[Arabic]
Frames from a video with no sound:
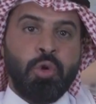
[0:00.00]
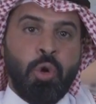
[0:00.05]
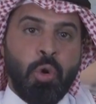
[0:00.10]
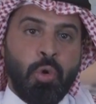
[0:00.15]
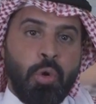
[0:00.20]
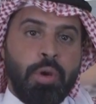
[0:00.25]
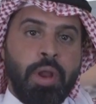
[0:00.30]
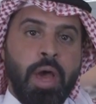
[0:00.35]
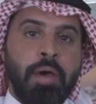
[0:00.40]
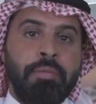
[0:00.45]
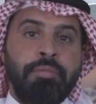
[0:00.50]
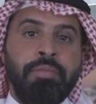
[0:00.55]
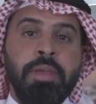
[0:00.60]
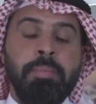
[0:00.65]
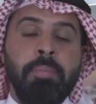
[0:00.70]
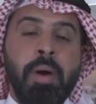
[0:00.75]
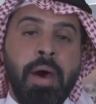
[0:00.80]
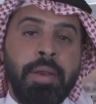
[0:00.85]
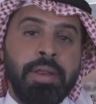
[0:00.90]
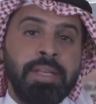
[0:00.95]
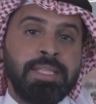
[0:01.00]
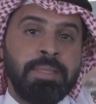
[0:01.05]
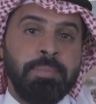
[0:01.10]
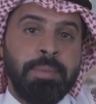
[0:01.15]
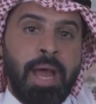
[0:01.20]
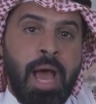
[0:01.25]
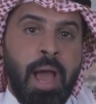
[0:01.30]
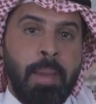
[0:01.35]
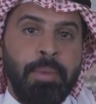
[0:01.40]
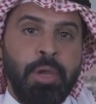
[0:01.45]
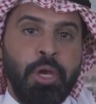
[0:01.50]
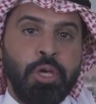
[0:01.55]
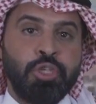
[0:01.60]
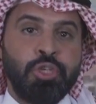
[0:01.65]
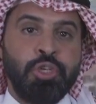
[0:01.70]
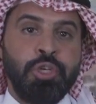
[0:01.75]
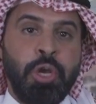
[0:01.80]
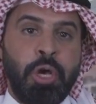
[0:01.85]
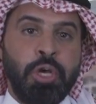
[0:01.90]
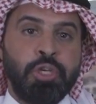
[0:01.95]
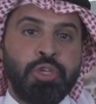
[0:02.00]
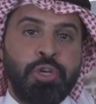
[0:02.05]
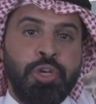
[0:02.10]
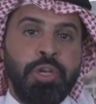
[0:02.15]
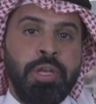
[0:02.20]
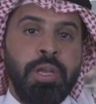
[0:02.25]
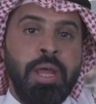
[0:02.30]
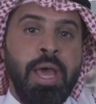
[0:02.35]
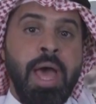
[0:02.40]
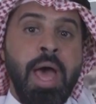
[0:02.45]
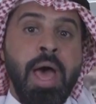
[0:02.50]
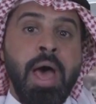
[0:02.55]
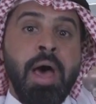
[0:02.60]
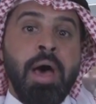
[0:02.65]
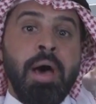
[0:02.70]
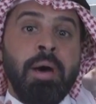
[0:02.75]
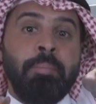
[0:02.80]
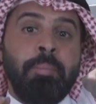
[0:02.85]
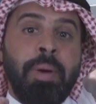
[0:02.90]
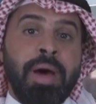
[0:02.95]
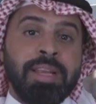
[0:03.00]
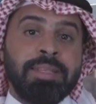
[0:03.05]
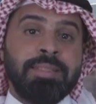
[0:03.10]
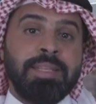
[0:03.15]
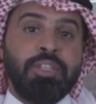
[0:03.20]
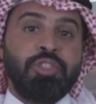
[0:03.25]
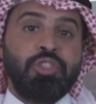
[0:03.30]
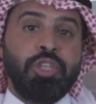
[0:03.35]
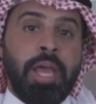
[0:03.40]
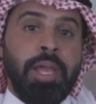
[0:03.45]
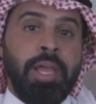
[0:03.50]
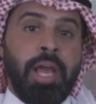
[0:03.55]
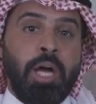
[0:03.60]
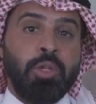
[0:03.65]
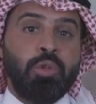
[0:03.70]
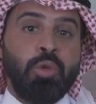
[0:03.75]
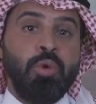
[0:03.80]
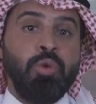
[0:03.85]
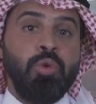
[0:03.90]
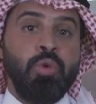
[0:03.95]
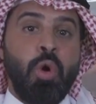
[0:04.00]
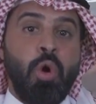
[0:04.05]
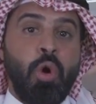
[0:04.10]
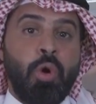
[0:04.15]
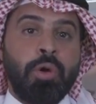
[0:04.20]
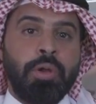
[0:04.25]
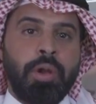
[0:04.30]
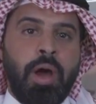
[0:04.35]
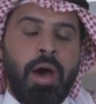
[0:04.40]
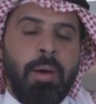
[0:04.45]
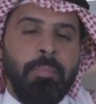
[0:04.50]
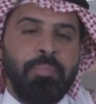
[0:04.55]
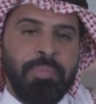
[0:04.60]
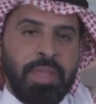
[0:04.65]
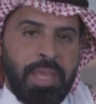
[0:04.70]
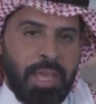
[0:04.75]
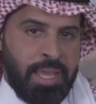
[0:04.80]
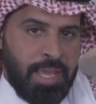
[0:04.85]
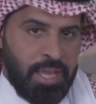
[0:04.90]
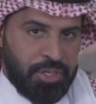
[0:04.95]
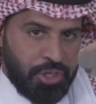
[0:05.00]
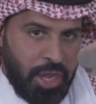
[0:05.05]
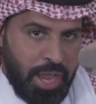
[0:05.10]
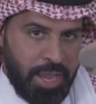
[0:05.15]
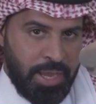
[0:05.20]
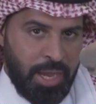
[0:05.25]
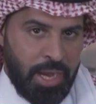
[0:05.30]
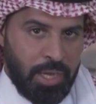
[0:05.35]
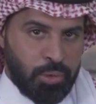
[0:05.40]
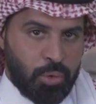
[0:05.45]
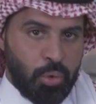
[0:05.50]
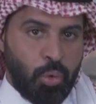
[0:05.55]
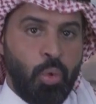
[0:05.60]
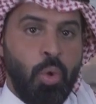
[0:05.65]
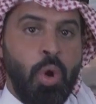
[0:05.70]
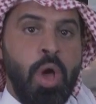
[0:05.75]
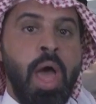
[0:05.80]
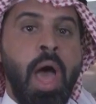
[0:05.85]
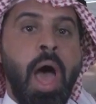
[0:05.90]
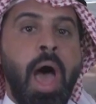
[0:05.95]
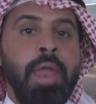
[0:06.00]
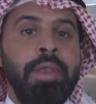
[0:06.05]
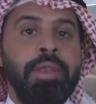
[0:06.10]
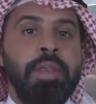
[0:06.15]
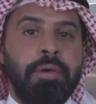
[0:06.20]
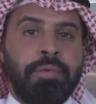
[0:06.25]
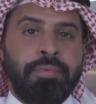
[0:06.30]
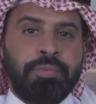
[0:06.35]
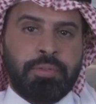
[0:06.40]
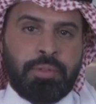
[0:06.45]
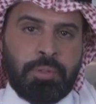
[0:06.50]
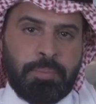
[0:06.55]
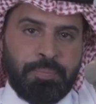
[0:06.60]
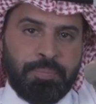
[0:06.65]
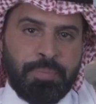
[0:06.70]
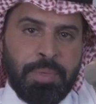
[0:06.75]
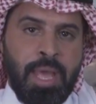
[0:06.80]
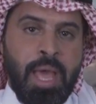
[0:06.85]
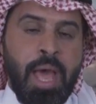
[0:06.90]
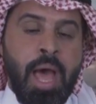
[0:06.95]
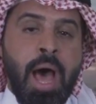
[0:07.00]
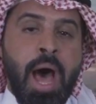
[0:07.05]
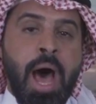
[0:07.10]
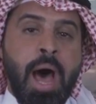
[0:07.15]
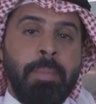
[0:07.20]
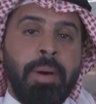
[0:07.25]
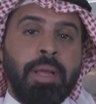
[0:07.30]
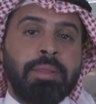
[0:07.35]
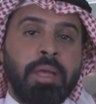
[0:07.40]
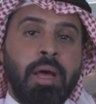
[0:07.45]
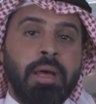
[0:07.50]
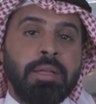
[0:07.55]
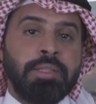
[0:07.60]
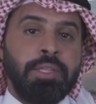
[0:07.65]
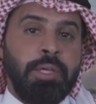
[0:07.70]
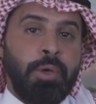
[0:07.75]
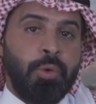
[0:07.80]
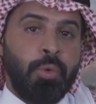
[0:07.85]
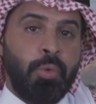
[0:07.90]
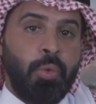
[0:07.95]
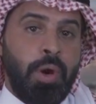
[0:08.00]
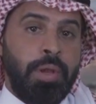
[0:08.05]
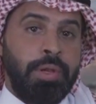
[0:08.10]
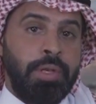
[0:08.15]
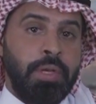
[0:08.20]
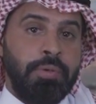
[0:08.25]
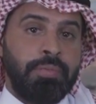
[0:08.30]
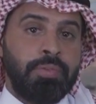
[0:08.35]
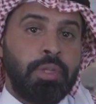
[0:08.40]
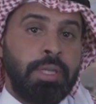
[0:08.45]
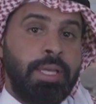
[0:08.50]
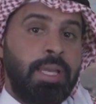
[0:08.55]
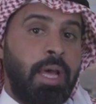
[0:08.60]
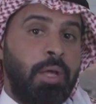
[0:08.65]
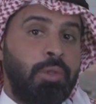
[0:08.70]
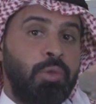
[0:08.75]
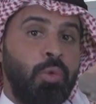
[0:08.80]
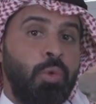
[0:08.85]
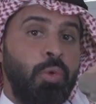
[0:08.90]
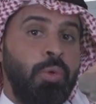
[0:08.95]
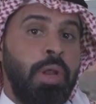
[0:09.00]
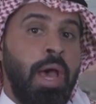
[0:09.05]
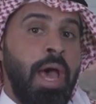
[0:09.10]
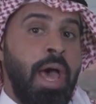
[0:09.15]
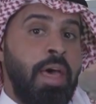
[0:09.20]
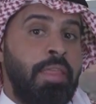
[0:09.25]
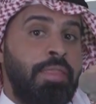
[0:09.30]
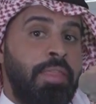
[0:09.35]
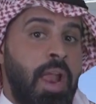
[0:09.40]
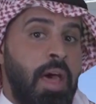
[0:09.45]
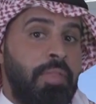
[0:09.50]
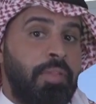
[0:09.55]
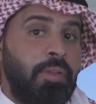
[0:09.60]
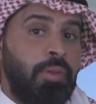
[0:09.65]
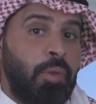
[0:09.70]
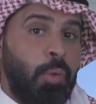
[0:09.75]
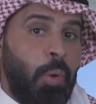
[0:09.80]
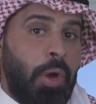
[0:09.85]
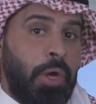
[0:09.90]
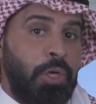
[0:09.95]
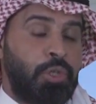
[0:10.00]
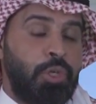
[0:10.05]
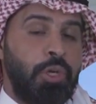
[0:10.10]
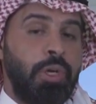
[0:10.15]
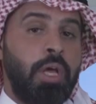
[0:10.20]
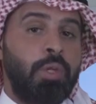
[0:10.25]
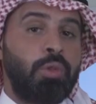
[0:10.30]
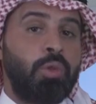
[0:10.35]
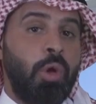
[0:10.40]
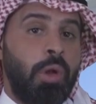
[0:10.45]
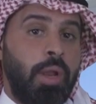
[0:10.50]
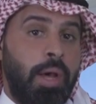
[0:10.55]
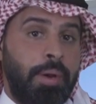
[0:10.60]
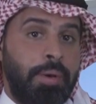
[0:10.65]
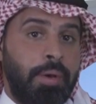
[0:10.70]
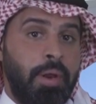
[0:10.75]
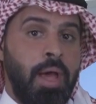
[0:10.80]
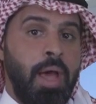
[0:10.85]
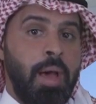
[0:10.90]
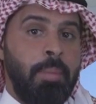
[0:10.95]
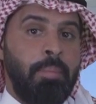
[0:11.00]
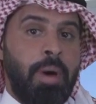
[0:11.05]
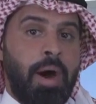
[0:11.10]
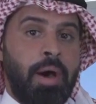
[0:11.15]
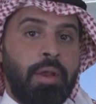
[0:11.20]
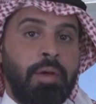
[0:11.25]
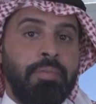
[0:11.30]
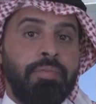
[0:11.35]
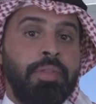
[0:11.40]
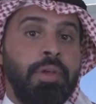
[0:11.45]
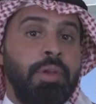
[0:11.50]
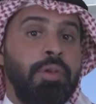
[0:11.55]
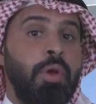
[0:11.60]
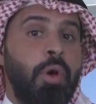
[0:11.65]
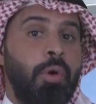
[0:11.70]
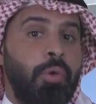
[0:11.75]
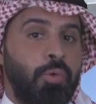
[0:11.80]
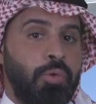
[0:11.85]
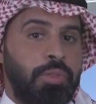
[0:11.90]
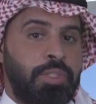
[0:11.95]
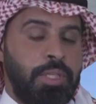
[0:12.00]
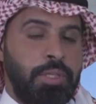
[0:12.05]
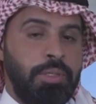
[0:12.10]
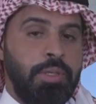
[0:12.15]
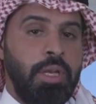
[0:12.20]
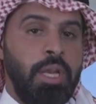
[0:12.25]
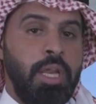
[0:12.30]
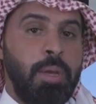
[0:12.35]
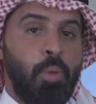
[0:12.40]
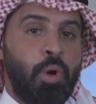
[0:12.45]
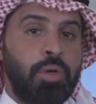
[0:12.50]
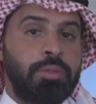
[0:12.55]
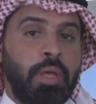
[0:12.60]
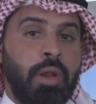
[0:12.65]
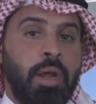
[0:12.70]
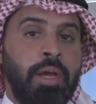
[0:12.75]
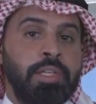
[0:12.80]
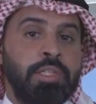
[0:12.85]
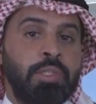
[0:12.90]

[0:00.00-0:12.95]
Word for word: كورونا في مارس من عام 2020 برزت جائحة أخرى هي جائحة النفط هبط سعر النفط إلى دون 23 دولار مع رفض روسي لمقترح